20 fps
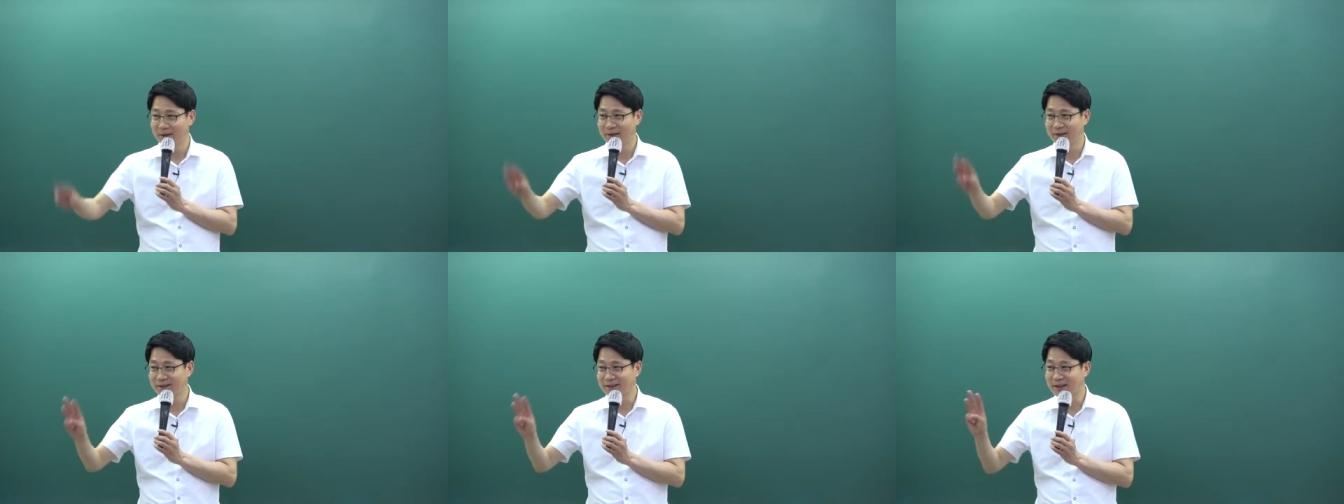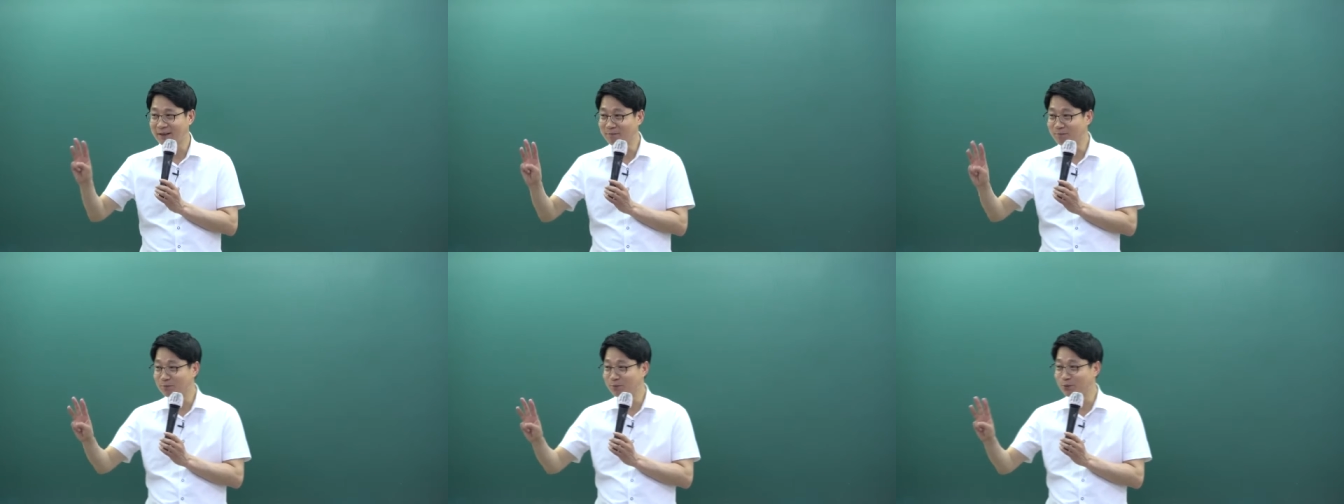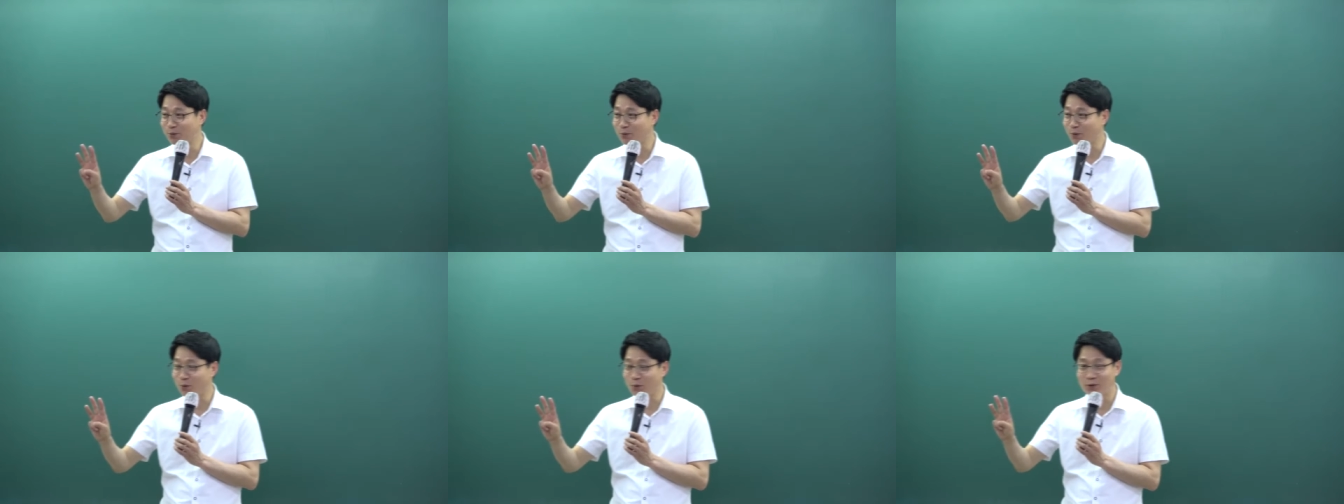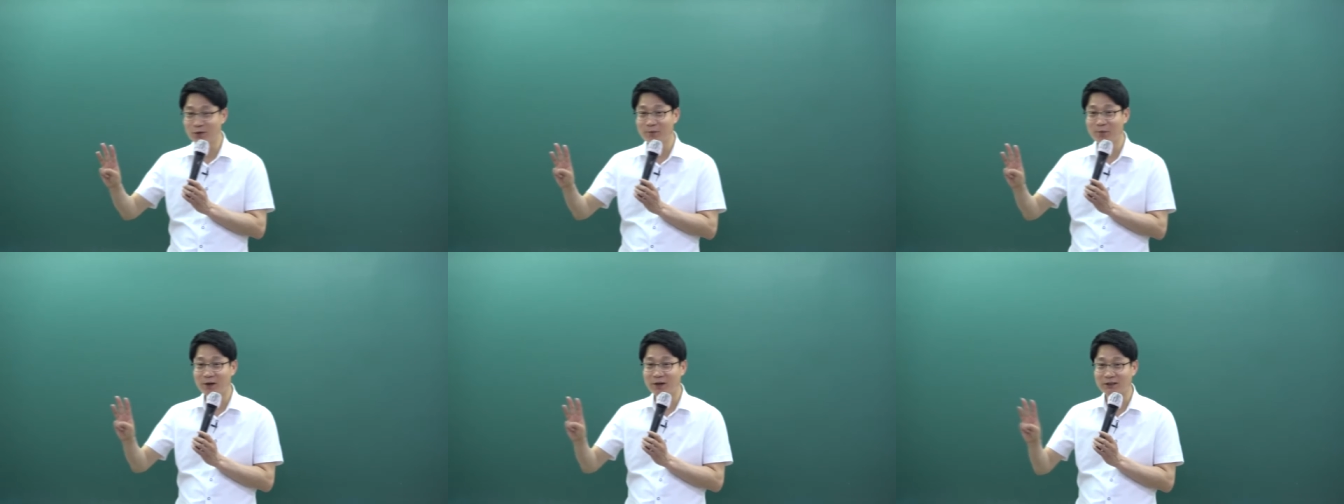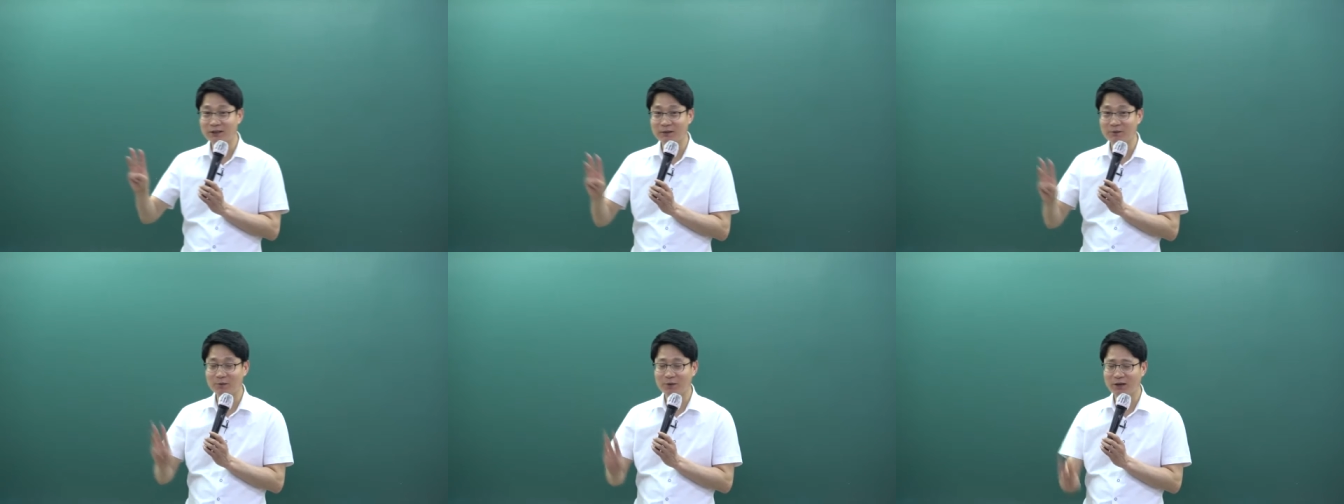3%
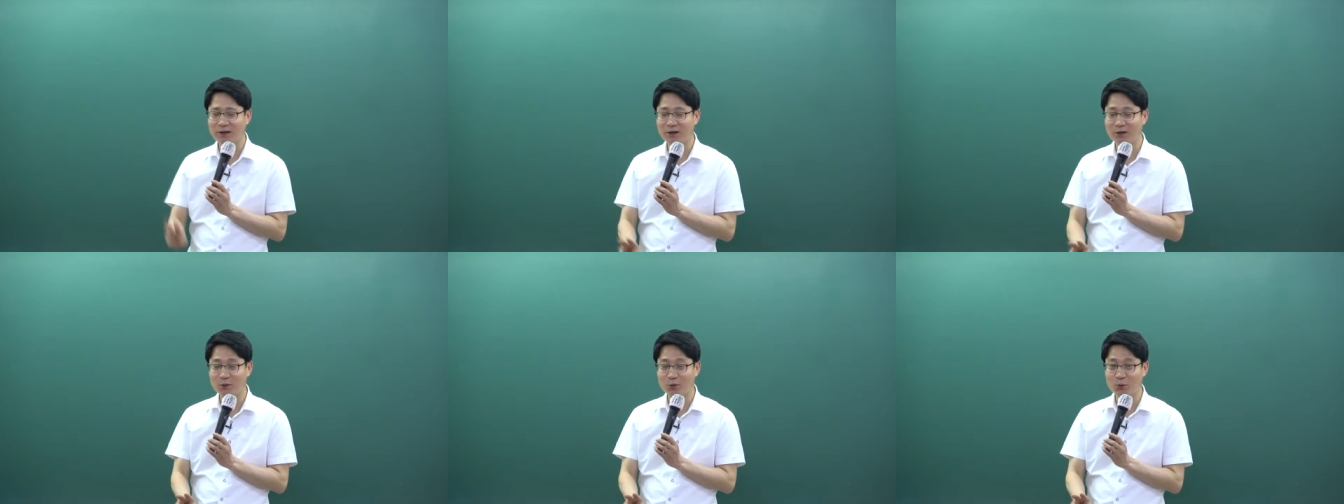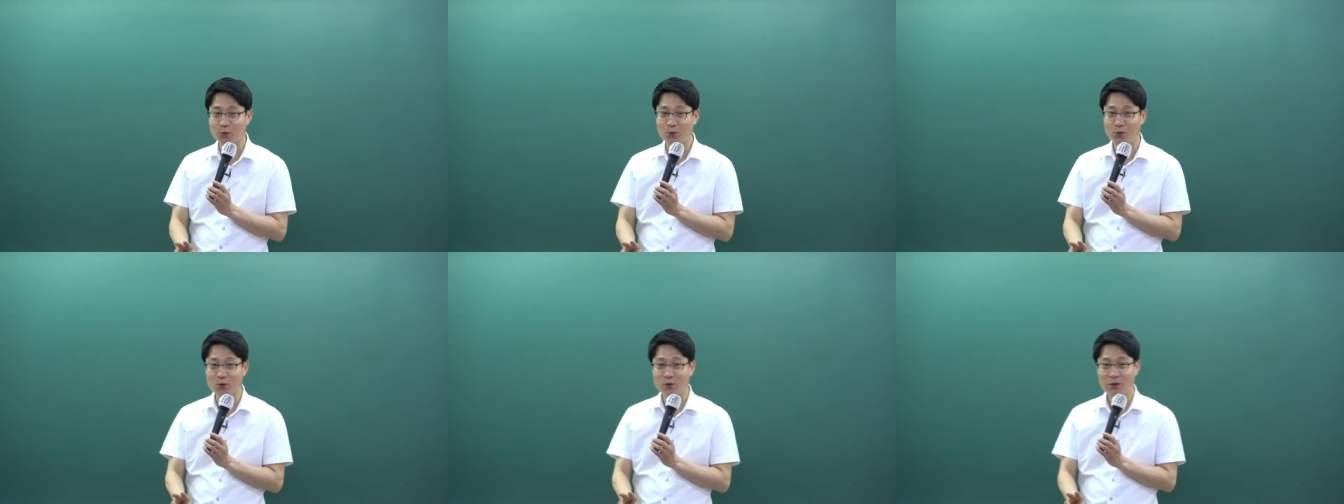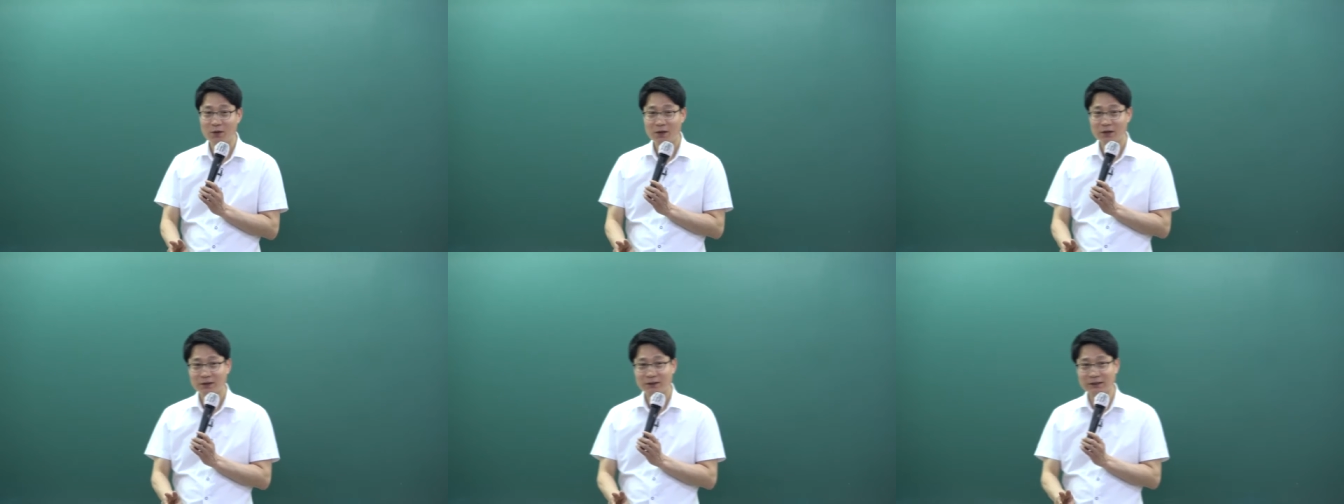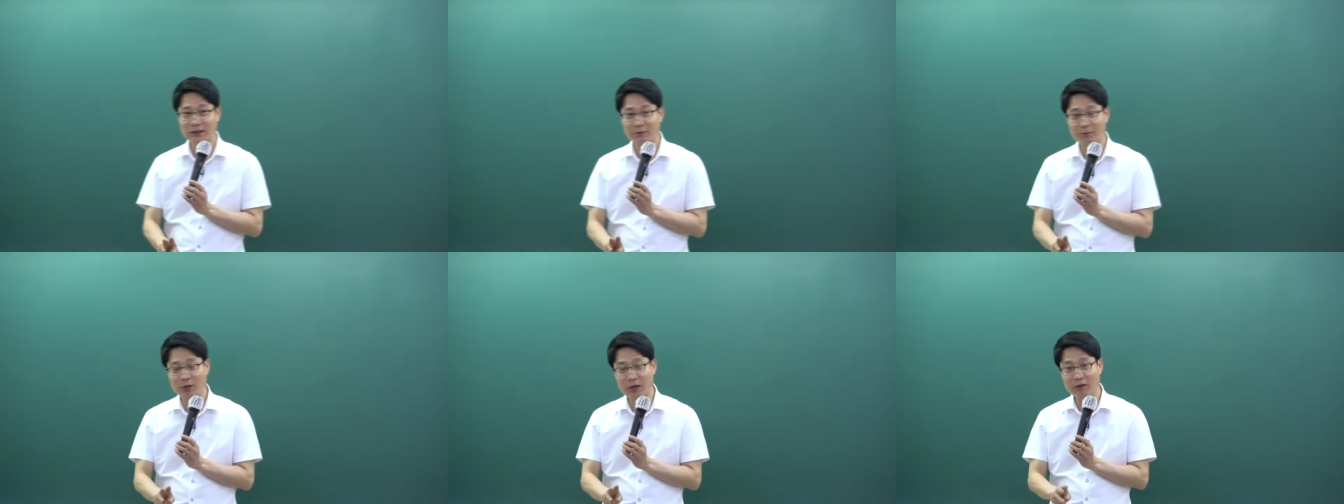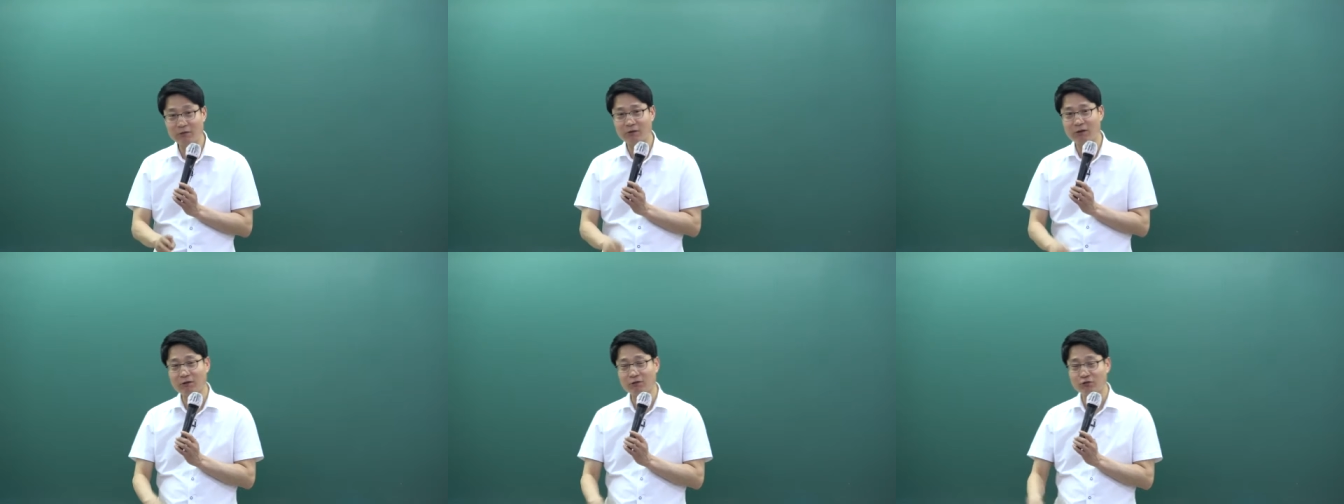일반가산금 깔아놓고 그 다음에
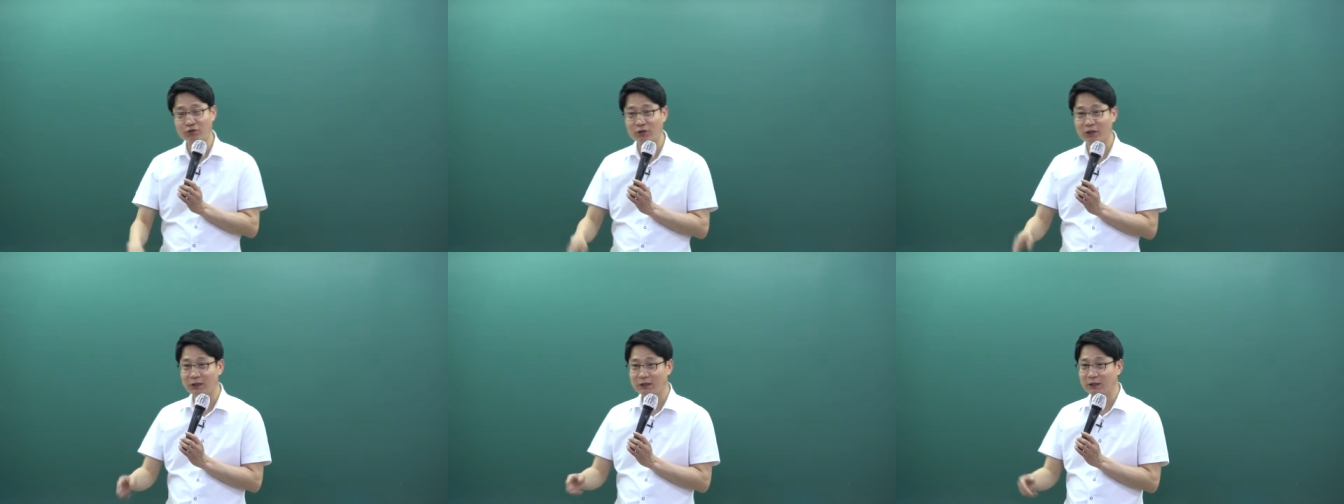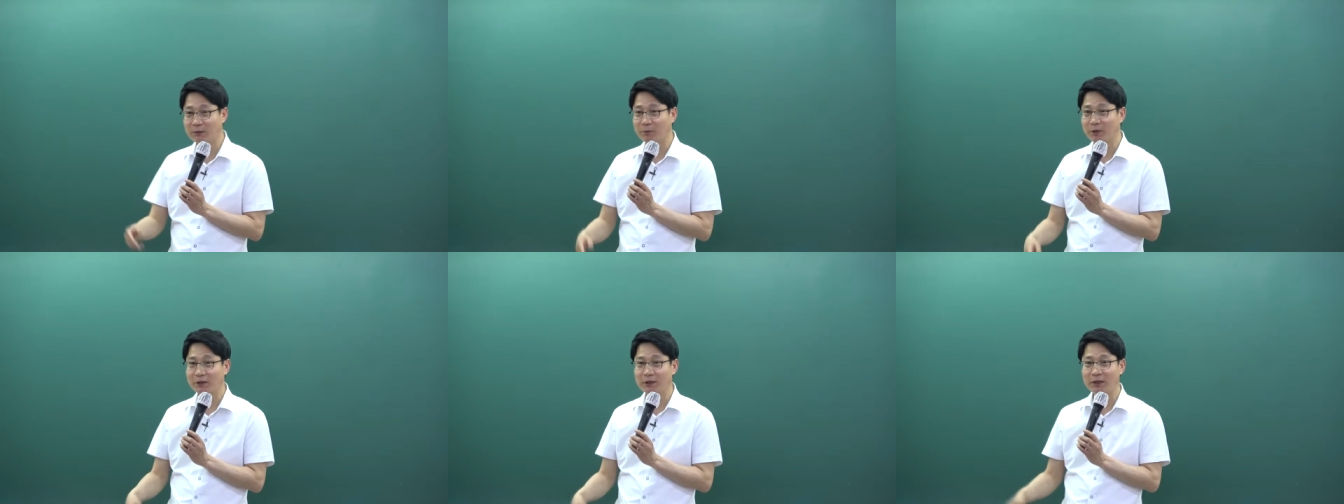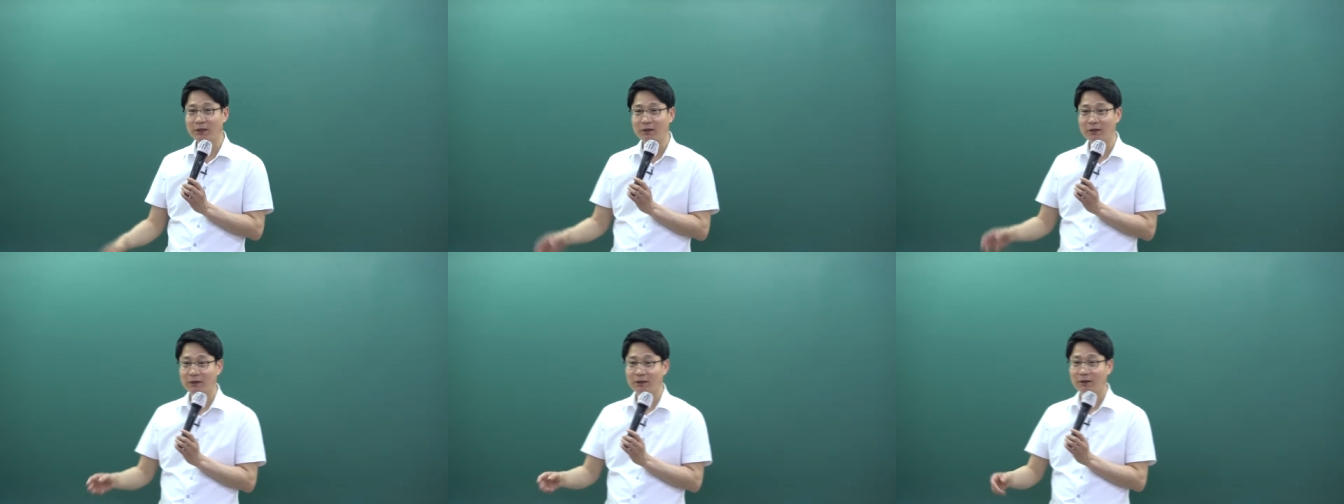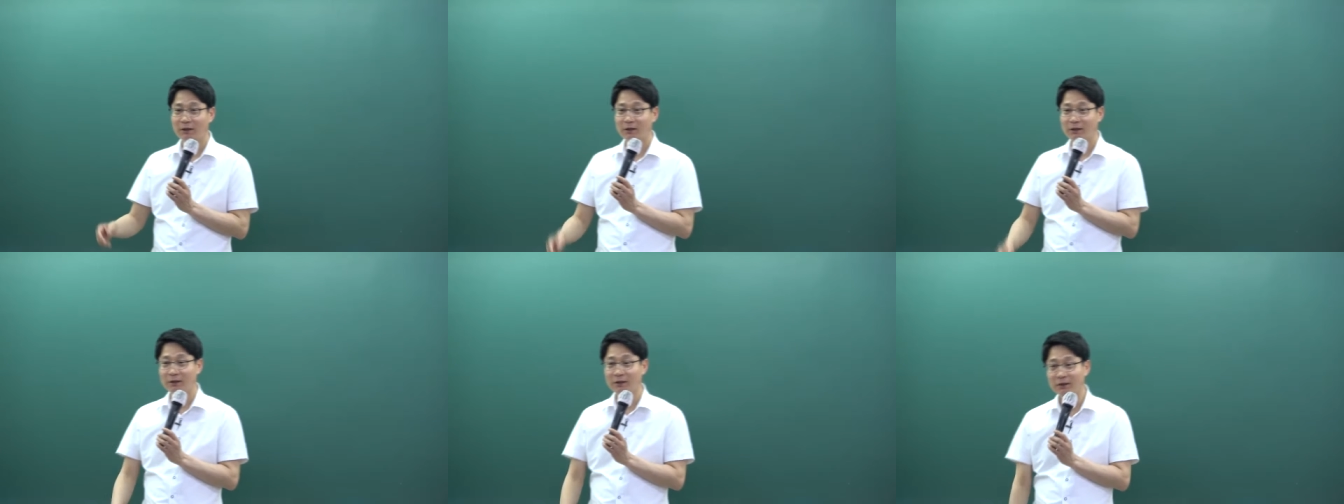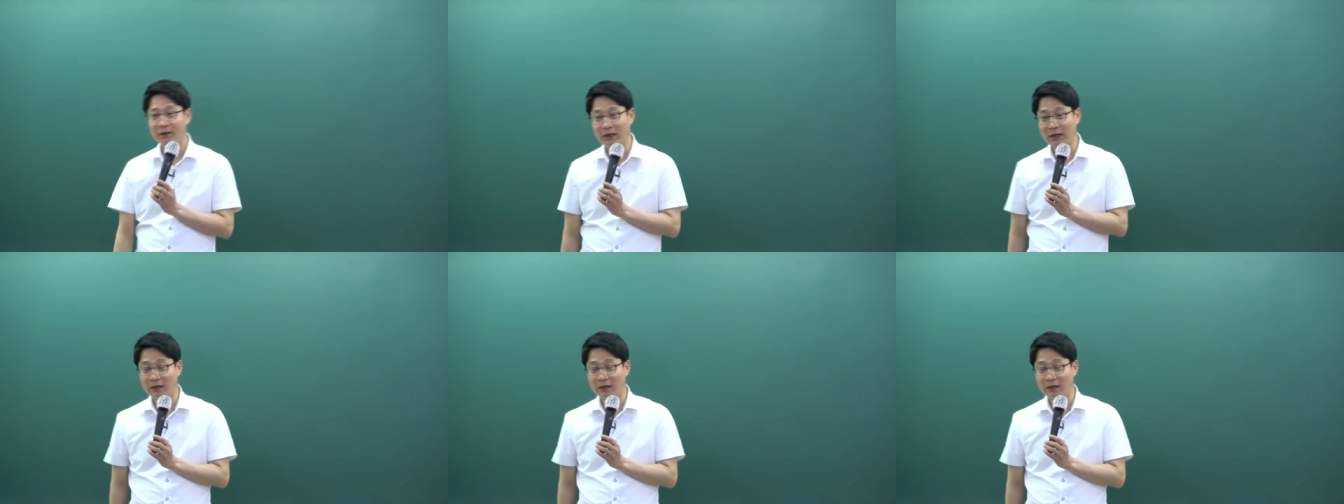하루하루 지날 때마다 에?